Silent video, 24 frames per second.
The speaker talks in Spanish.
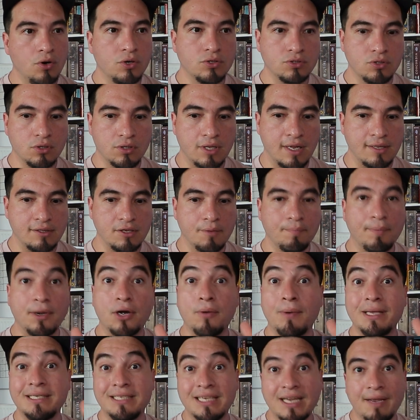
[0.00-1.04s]
conozco tanto,
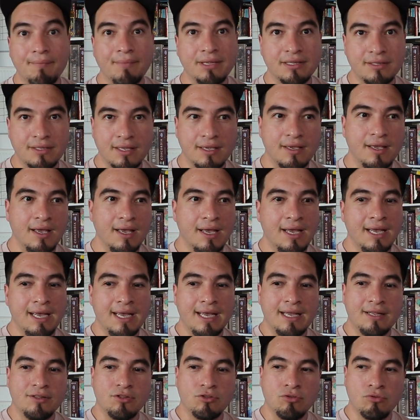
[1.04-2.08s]
pero básicamente
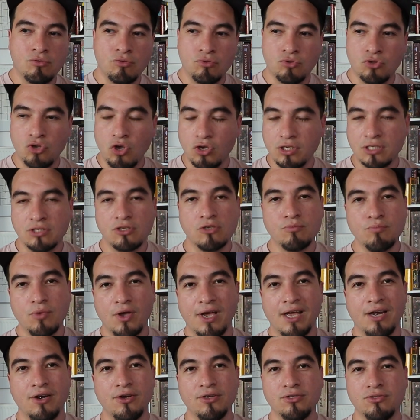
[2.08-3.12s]
todos estos
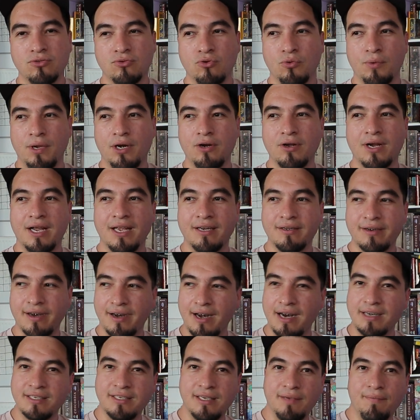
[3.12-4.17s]
modelos tuvieron que
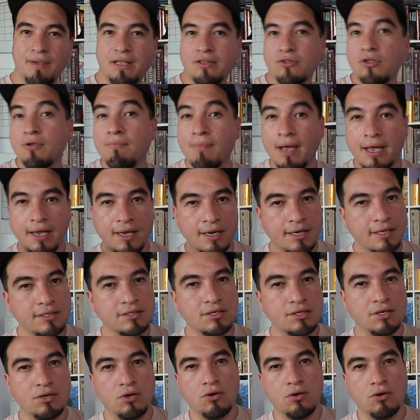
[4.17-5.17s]
entrenarse viendo imágenes